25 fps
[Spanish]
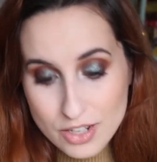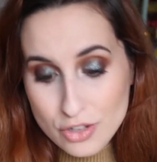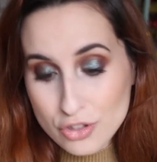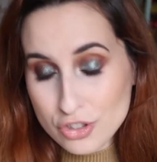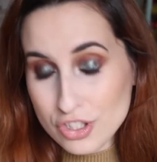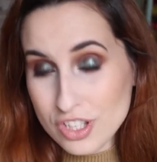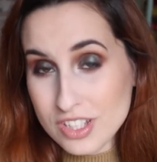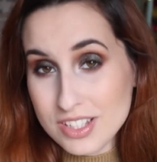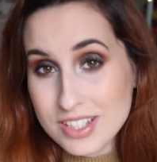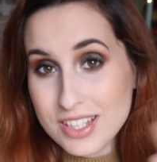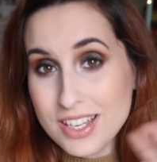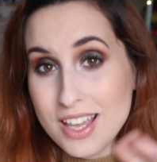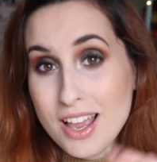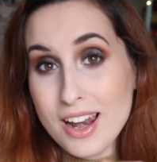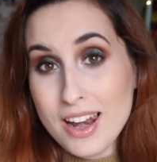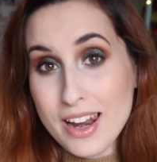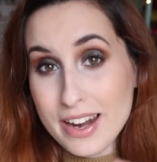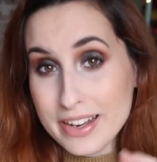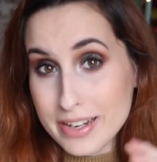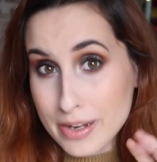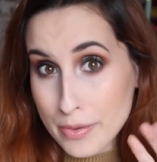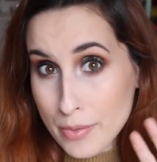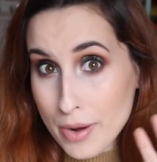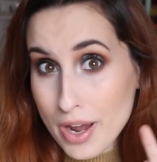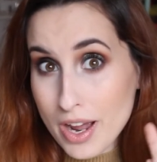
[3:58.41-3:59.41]
No sé si en
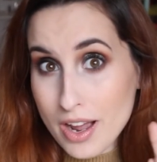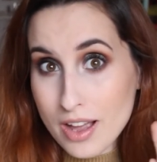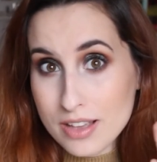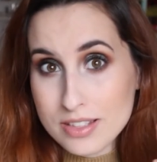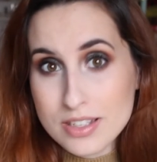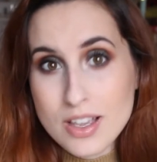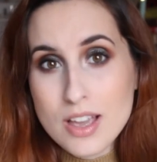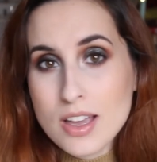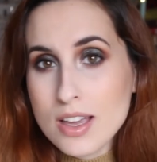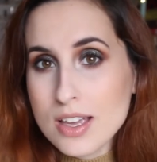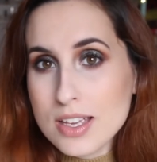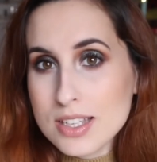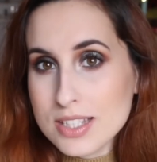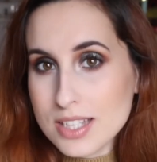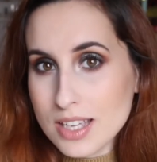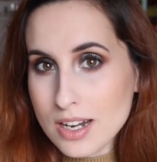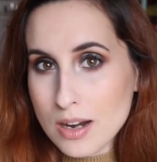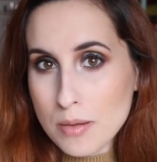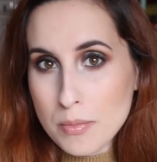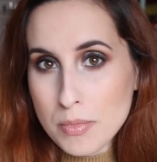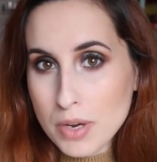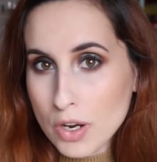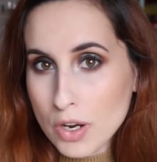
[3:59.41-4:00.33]
las rebajas serán